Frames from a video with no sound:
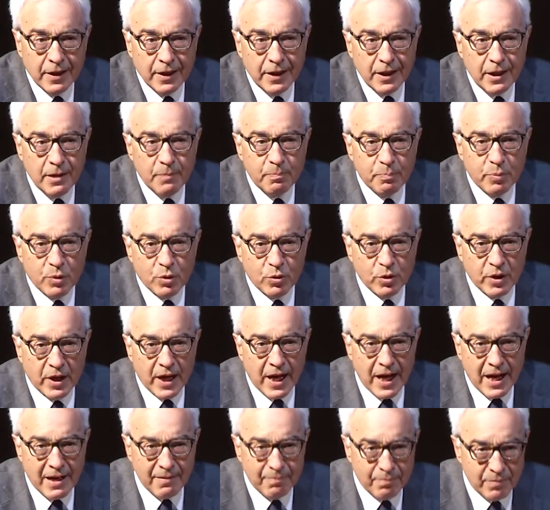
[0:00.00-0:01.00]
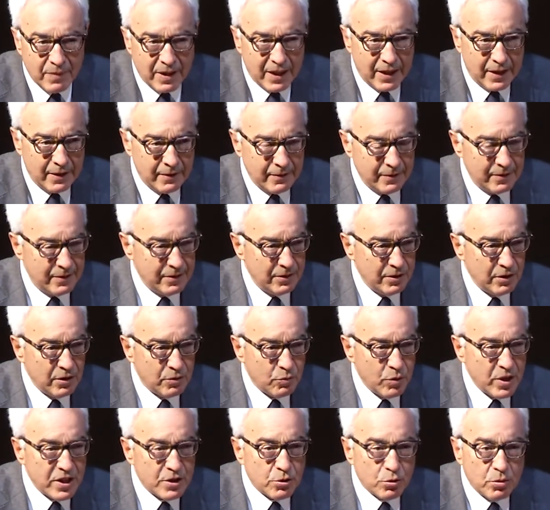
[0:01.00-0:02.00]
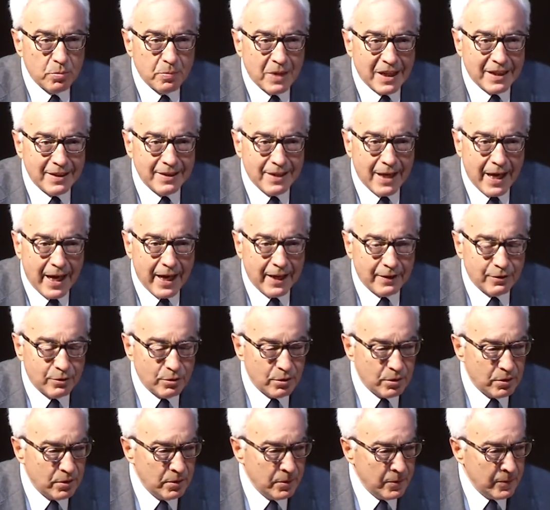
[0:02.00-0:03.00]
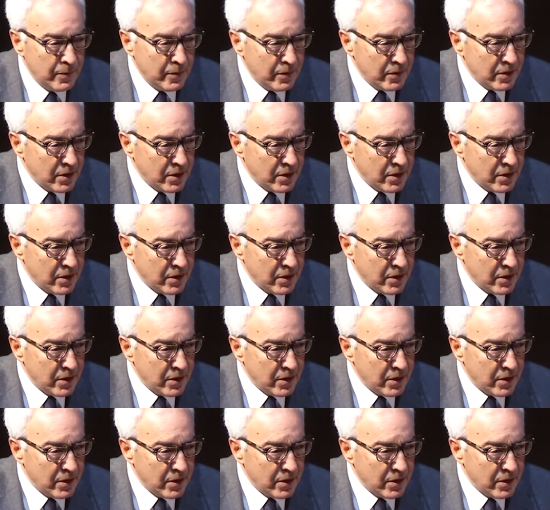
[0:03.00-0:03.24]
il programma di questo mandato